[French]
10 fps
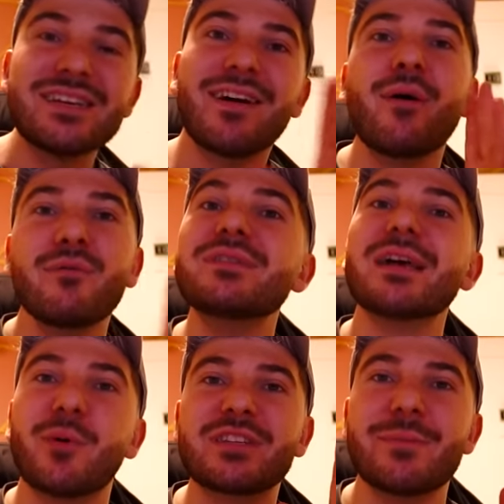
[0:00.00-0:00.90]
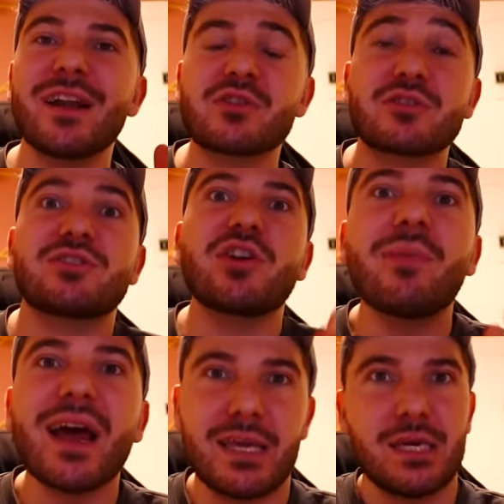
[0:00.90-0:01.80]
j'ai vraiment vu que ça portait malchance, sans
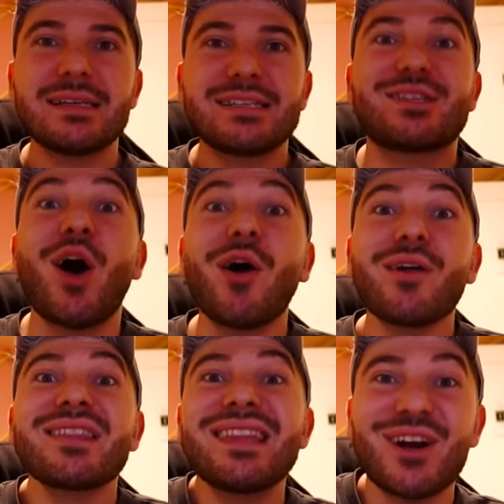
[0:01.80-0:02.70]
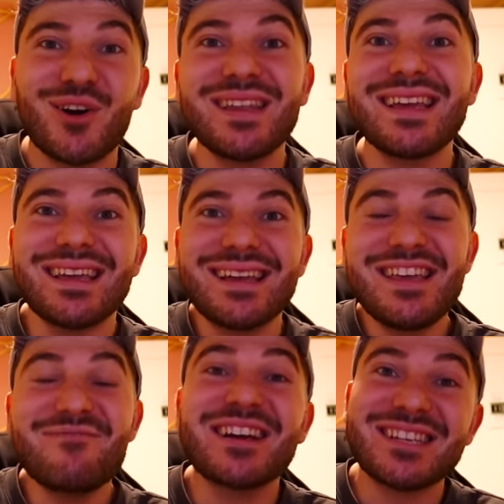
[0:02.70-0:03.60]
blague, sans déconner.
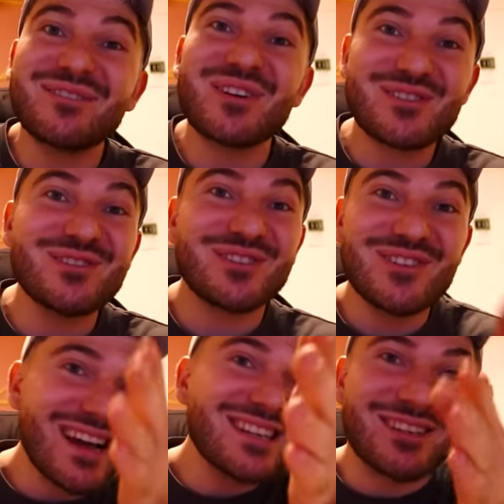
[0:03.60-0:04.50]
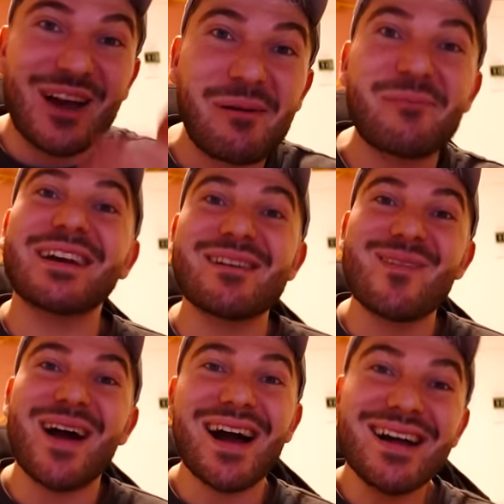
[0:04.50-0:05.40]
Imagine-toi juste que là, j'aurais pris ma
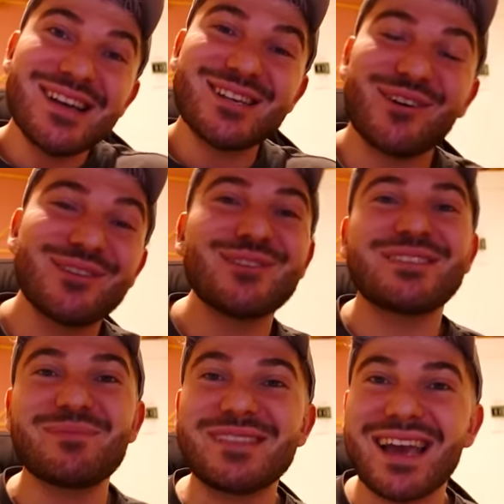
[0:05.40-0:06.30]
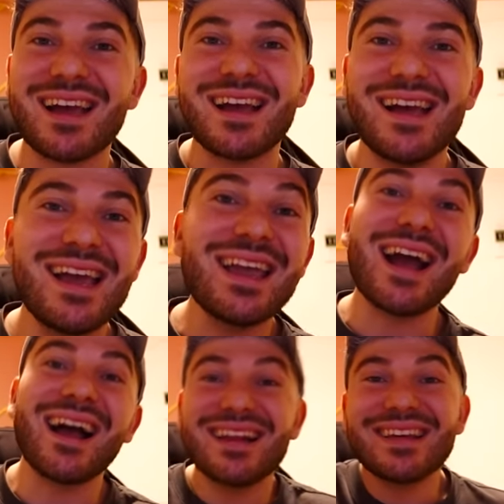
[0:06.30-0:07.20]
caméra, j'aurais été au cimetière, et allez